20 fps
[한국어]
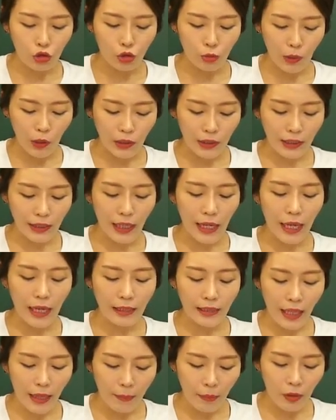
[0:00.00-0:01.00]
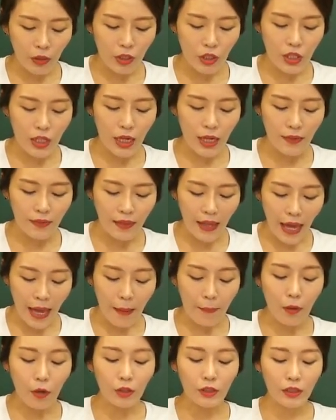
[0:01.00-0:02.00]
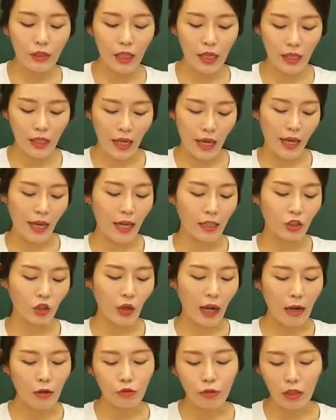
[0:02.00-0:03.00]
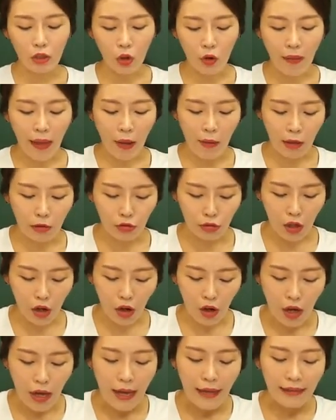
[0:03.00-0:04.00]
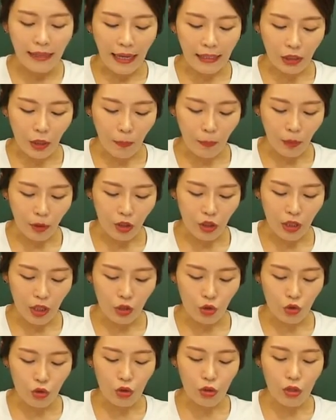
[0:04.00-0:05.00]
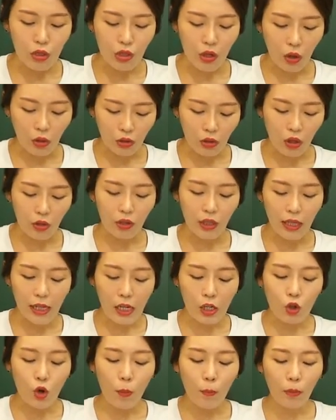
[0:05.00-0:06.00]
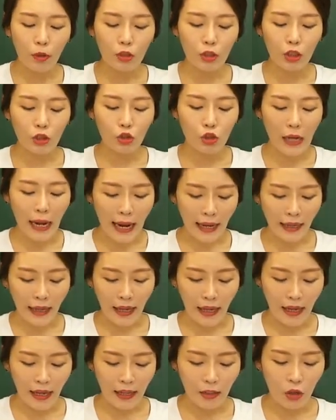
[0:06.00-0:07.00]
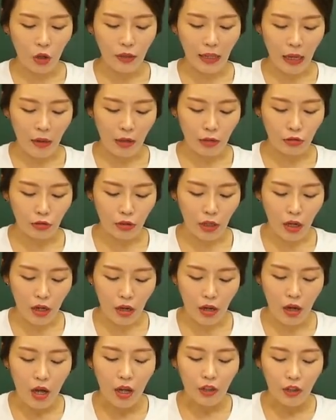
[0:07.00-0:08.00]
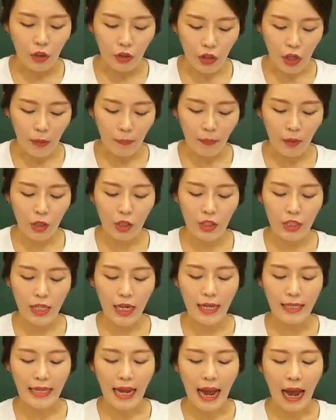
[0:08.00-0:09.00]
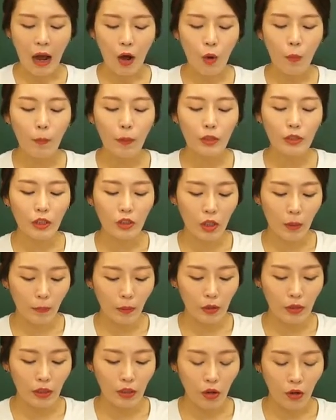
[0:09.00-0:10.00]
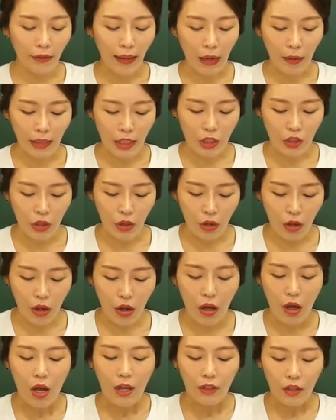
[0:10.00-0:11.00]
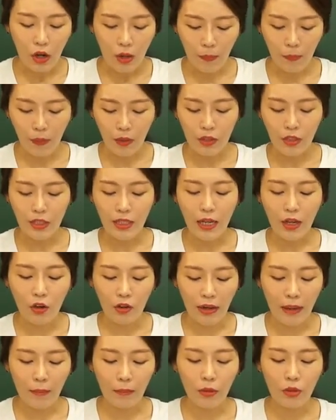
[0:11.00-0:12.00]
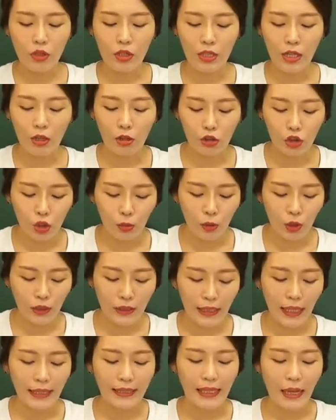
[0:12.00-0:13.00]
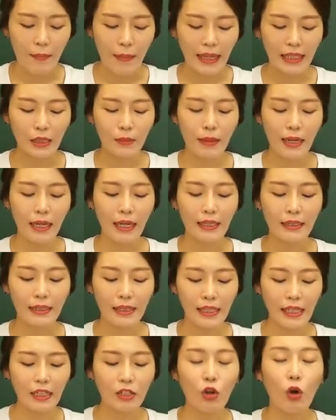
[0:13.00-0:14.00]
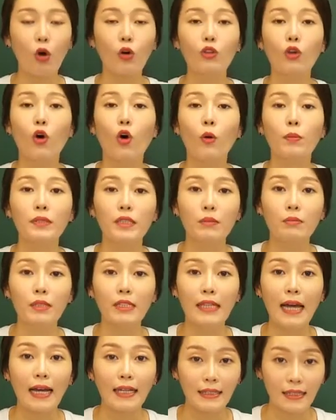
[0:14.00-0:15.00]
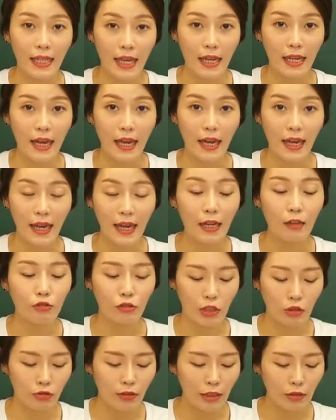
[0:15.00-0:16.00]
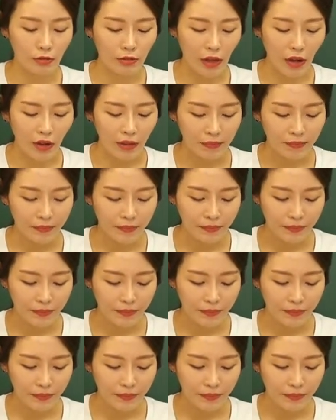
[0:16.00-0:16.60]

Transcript: 두 번째, 세 번째, 네 번째에 그죠? 가운데 더 나왔고요. 다섯 번째 줄, 여섯, 일곱 번째 줄 아래에 더 나왔고요. 여덟 번째, 자, 아홉 번째, 첫 번째 더 나왔죠? 열 번째, 열한 번째, 열두 번째, 자, 마지막까지 더, 더 없습니다. 3개 우리 구했고요.